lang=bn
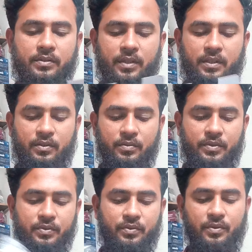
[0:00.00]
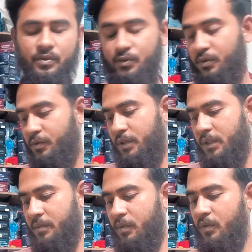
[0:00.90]
আসলে খুবই সুন্দর
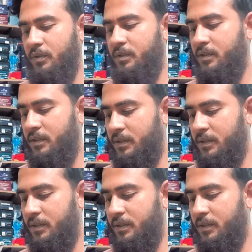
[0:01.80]
চমৎকার বক্স